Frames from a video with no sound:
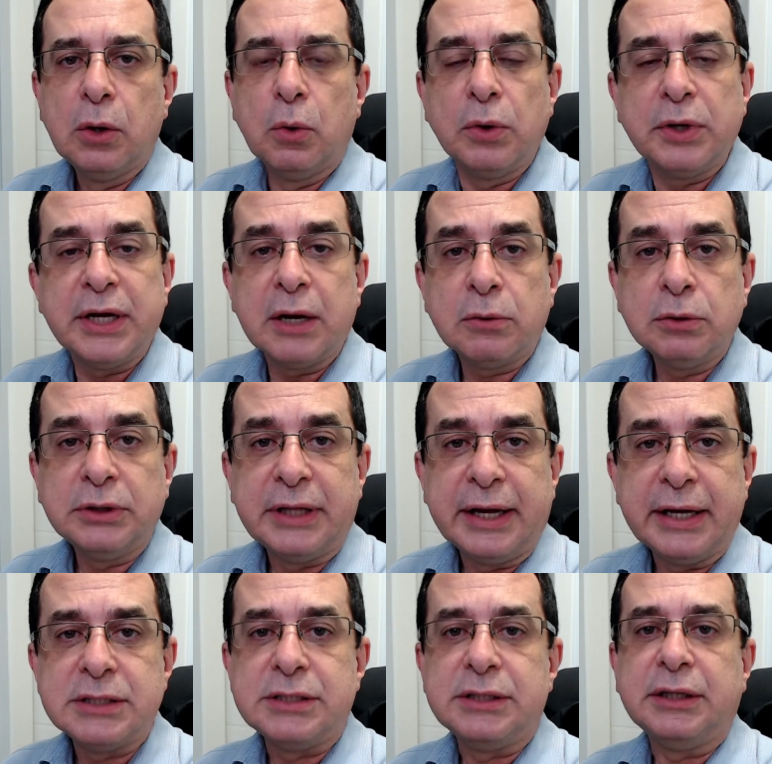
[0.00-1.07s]
O que
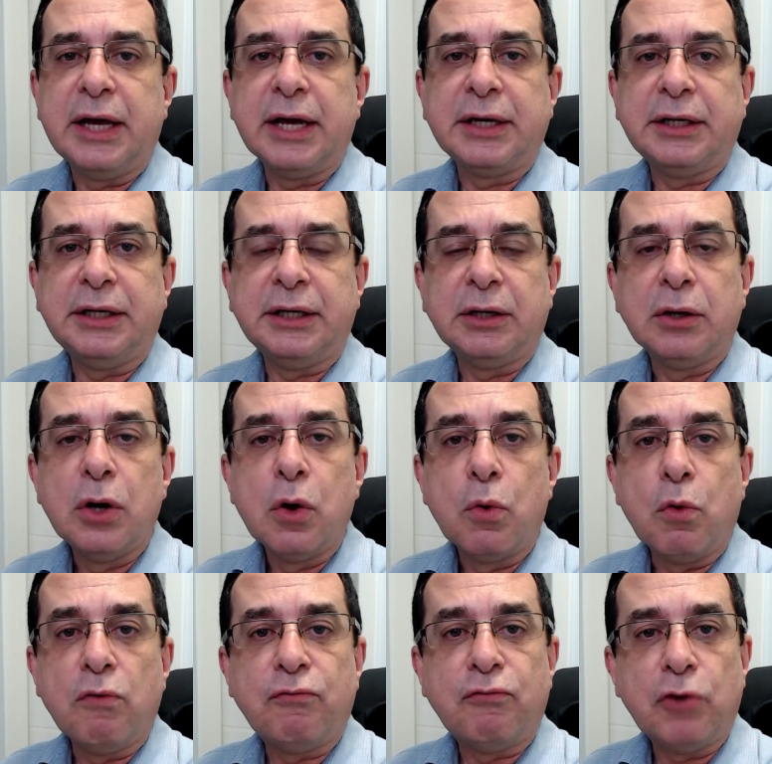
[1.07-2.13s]
acontece é que,
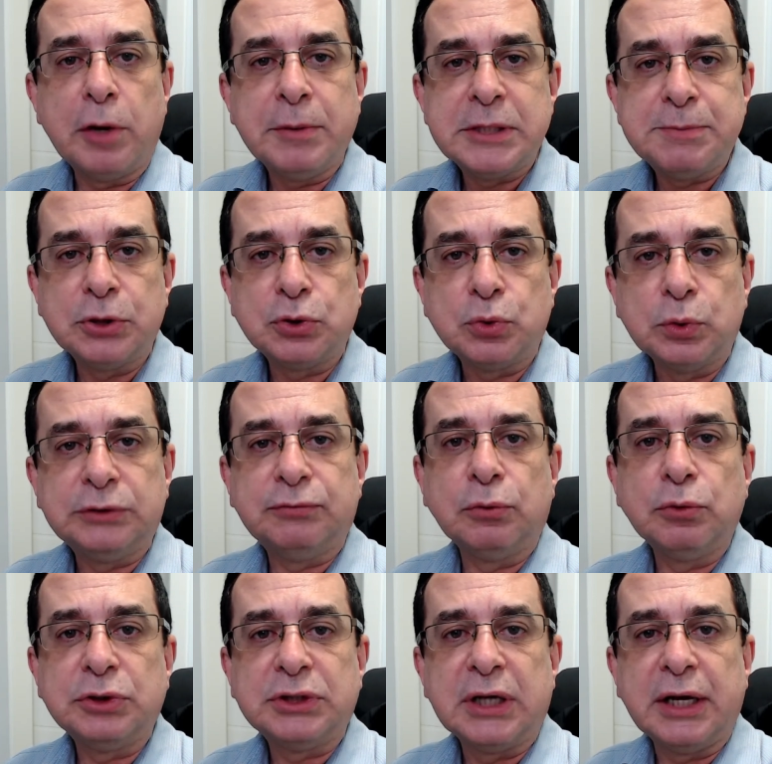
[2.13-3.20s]
conforme as pessoas
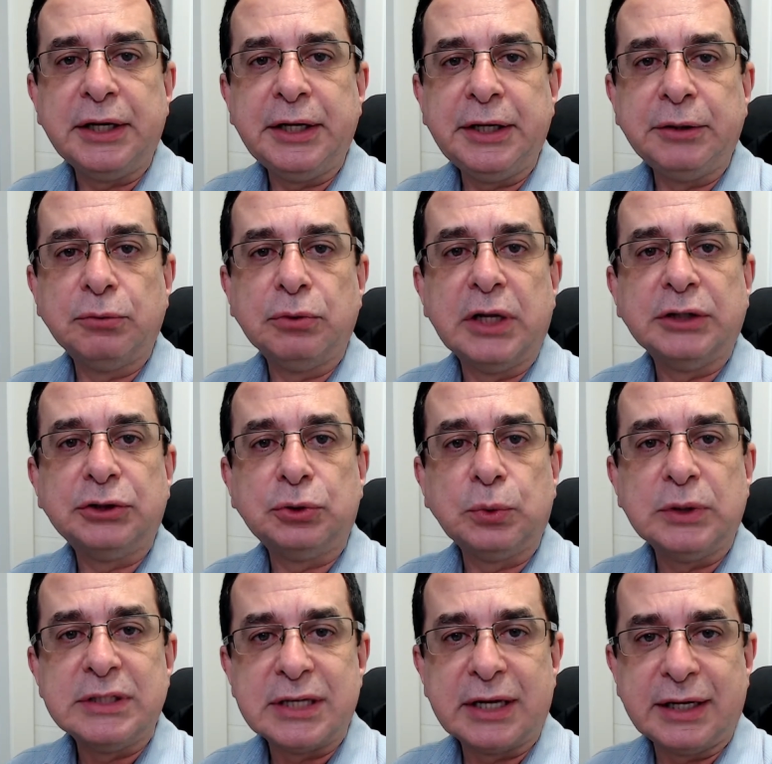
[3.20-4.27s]
foram saindo das
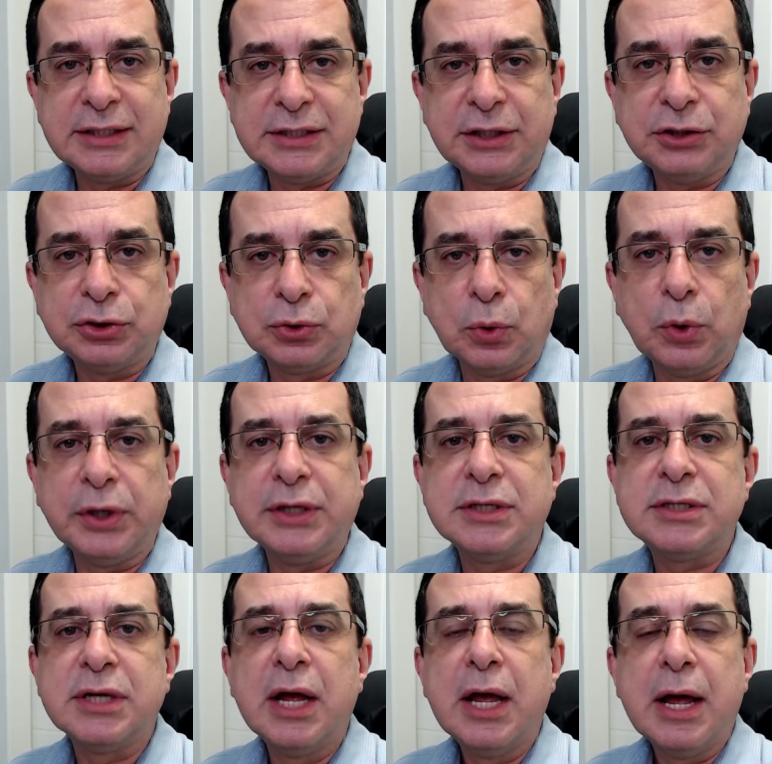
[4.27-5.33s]
suas
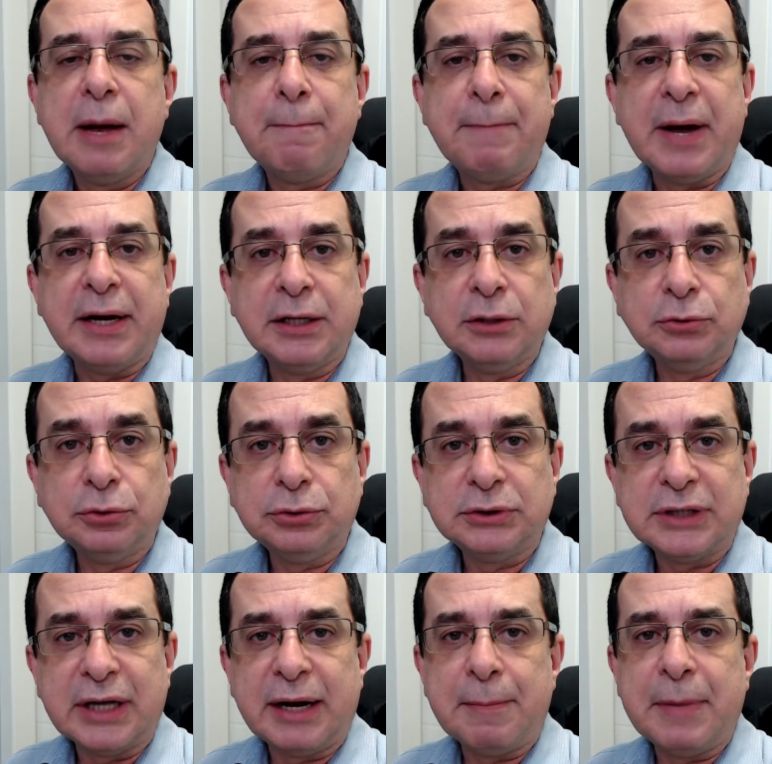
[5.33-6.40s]
restrições, parando de
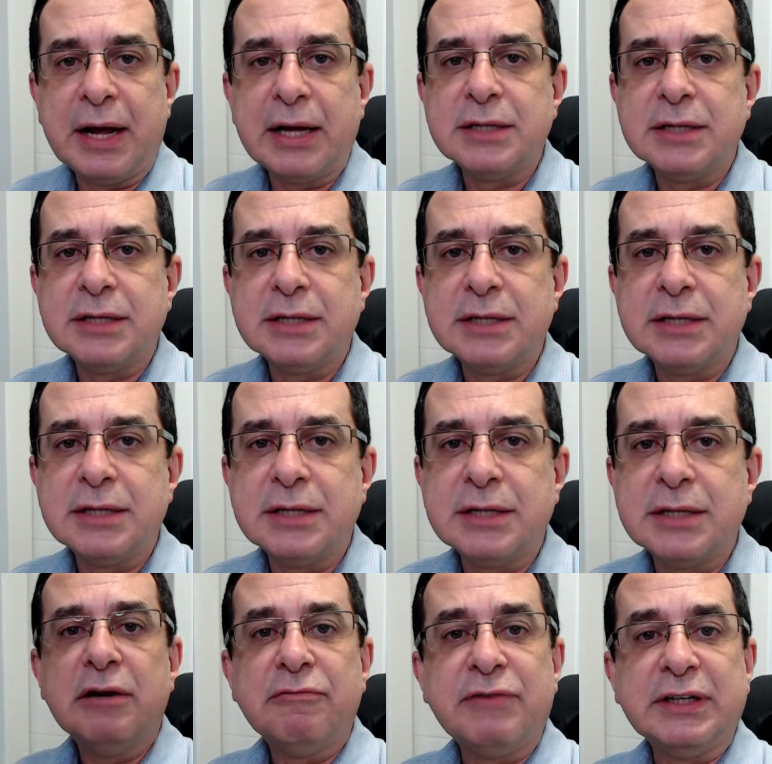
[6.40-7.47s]
usar a máscara,
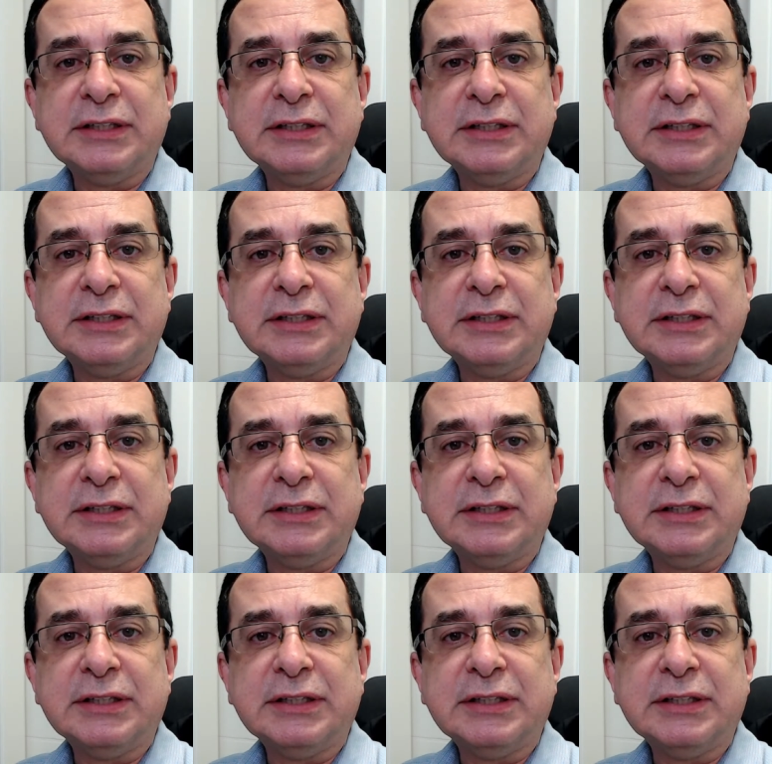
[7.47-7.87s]
fazendo